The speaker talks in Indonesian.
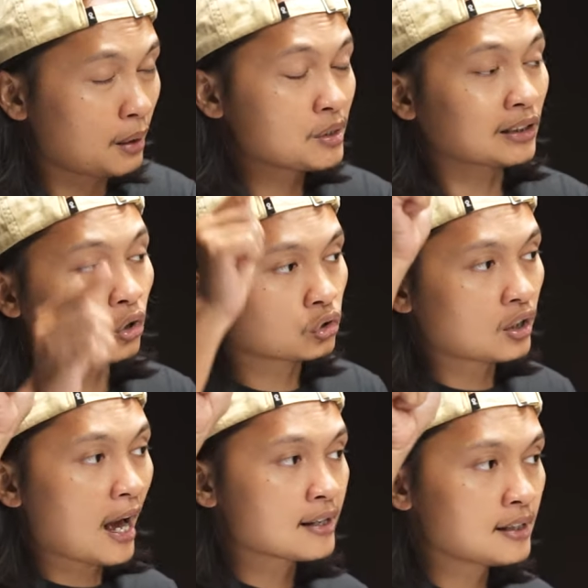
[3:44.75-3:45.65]
kalian bisa tonton
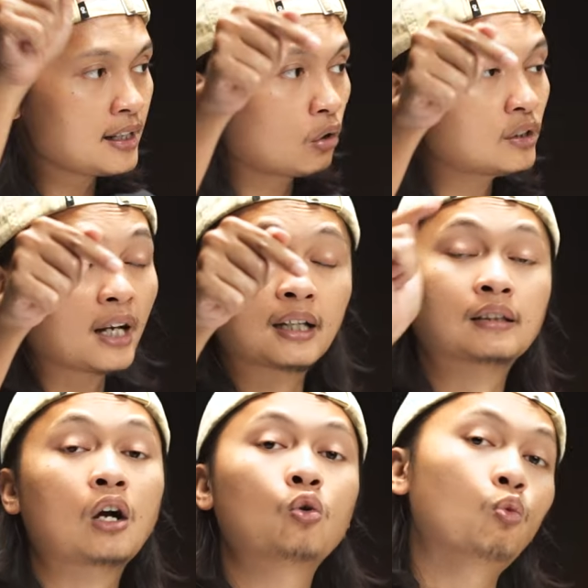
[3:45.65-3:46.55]
hasil yang udah
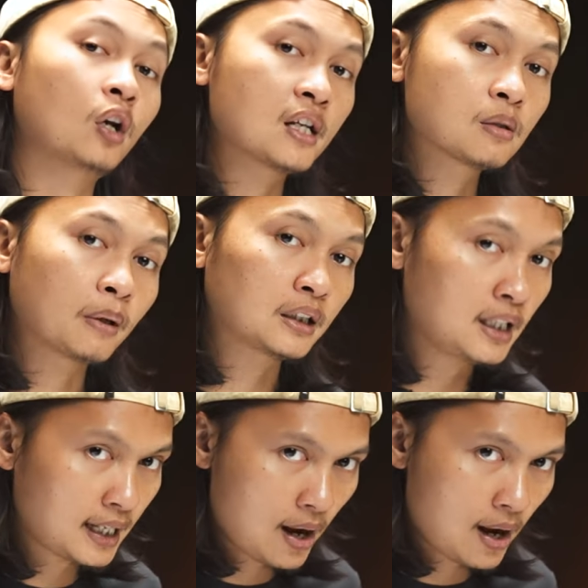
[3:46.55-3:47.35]
kita kumpulkan seperti ini